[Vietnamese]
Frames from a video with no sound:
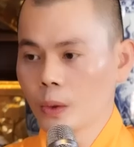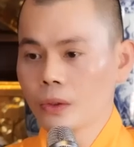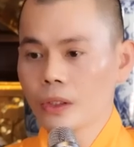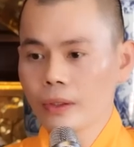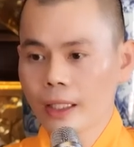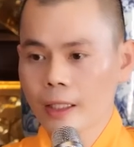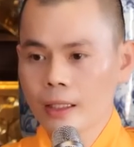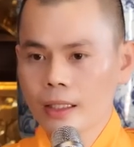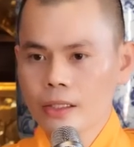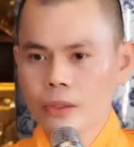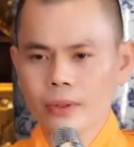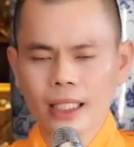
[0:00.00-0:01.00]
Đúng không ạ?
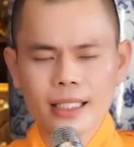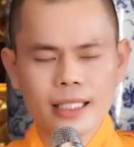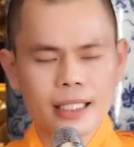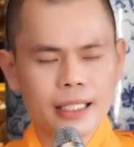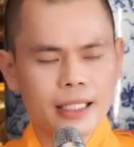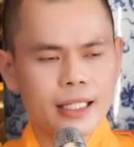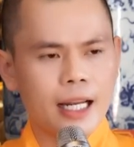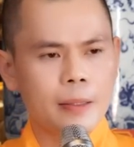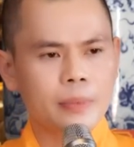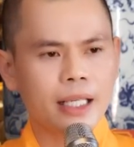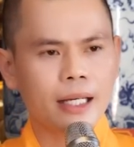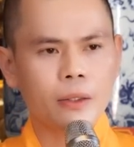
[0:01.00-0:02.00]
Chúng ta chỉ
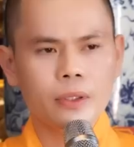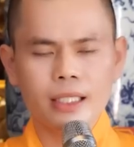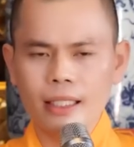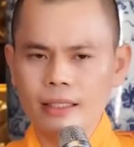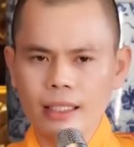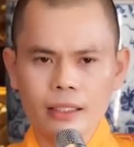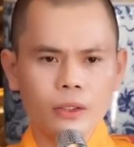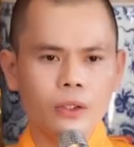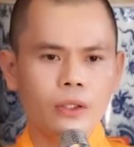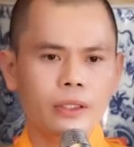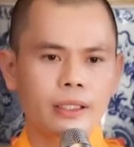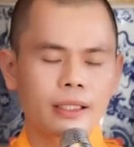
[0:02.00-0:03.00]
làm giàu chân chính
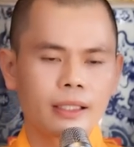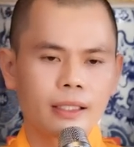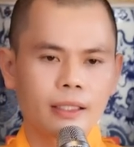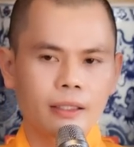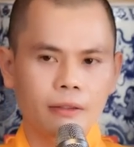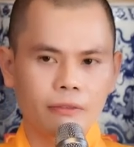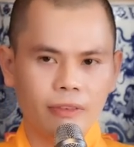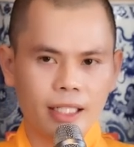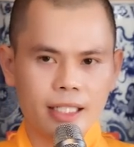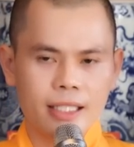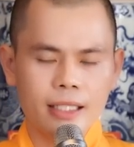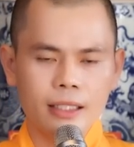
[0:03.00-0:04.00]
thôi.
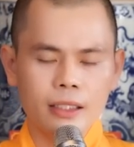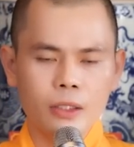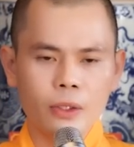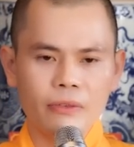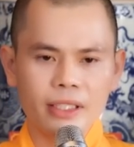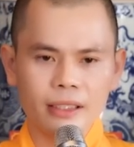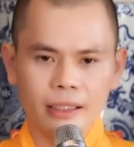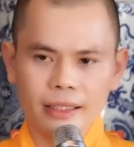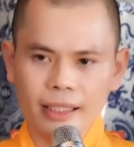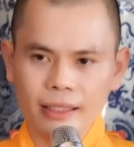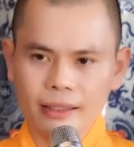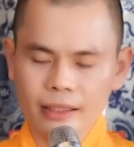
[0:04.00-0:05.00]
Và xin thưa quý Phật tử
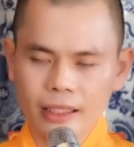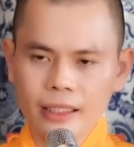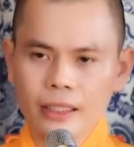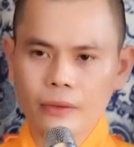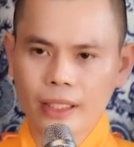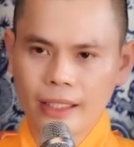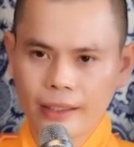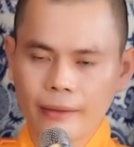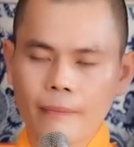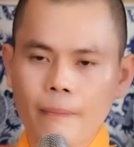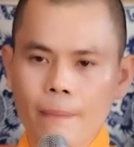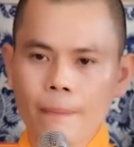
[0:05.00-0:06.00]
nha, nhớ điều này nè.
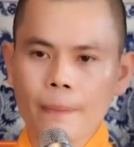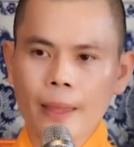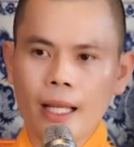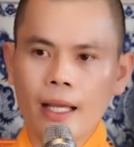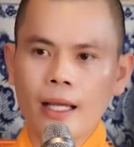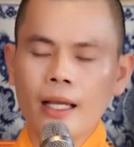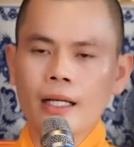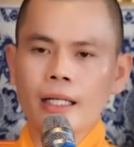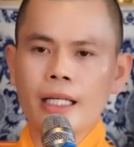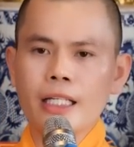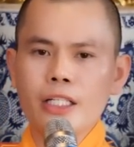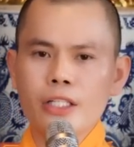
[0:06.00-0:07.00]

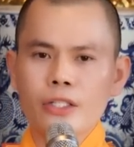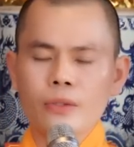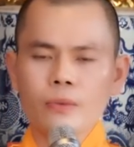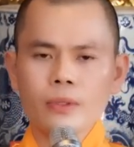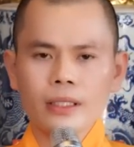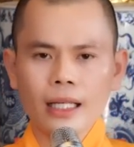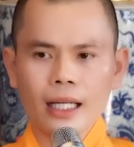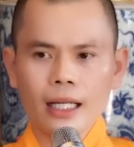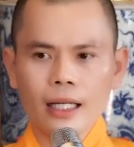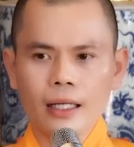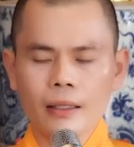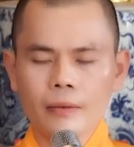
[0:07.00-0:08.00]
Khi chúng
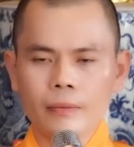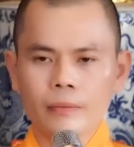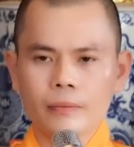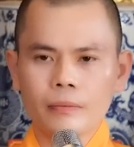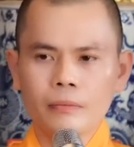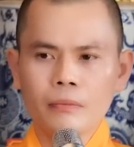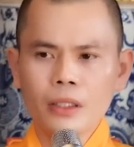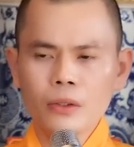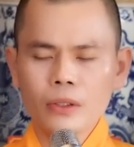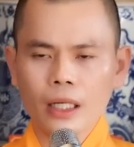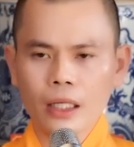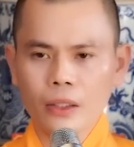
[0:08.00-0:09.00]
ta
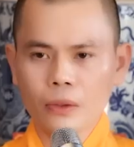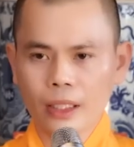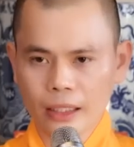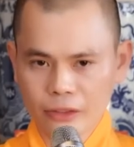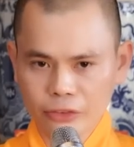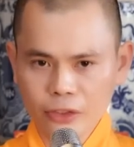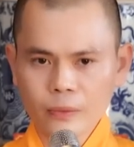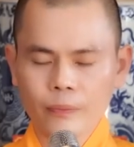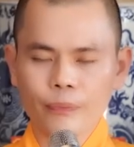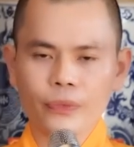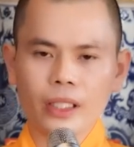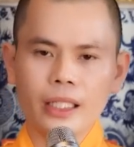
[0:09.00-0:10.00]
mưu cầu hạnh phúc,
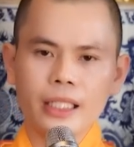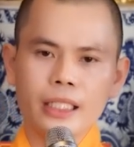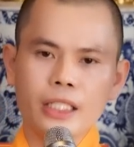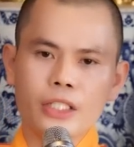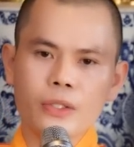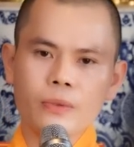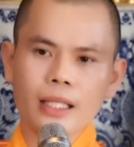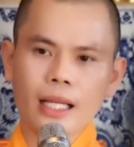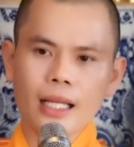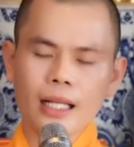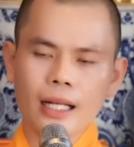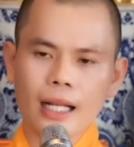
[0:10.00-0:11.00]
khi chúng
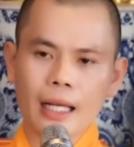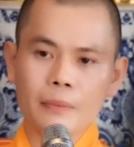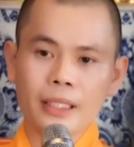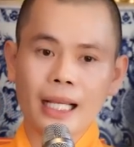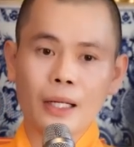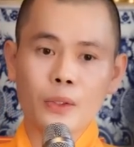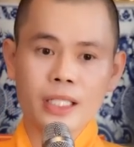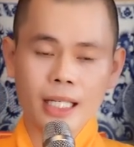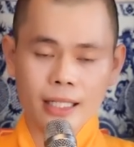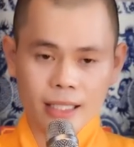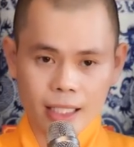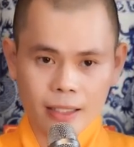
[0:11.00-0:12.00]
ta làm giàu
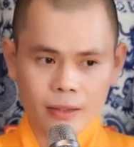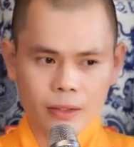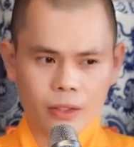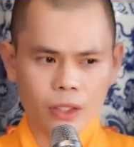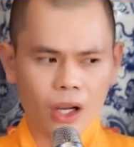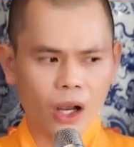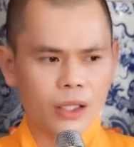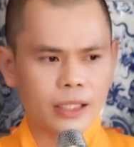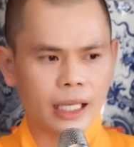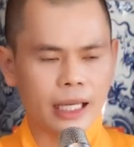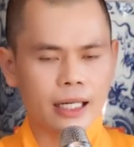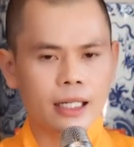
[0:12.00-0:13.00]
chân chính, có
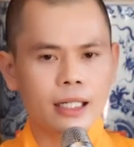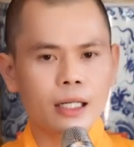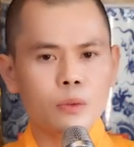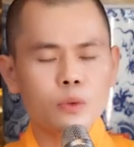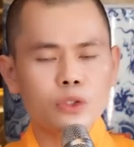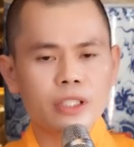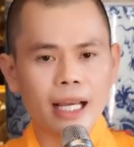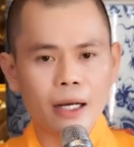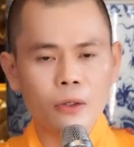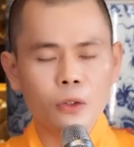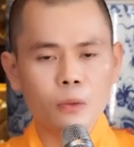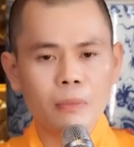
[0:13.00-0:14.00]
thể không
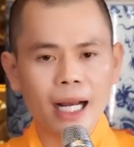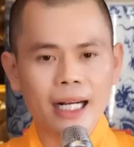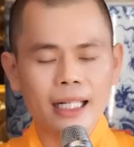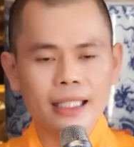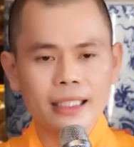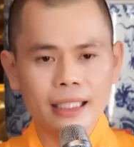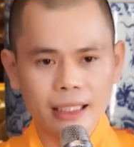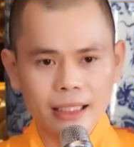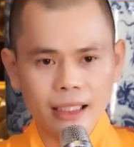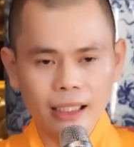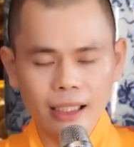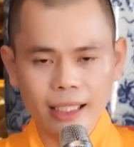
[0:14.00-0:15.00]
giàu bằng
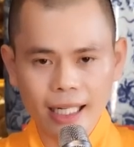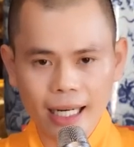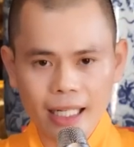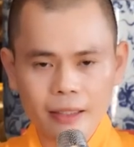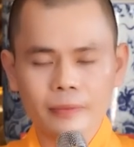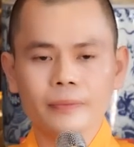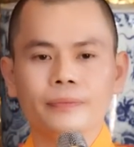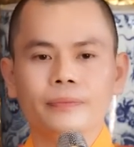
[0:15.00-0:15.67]
những người khác,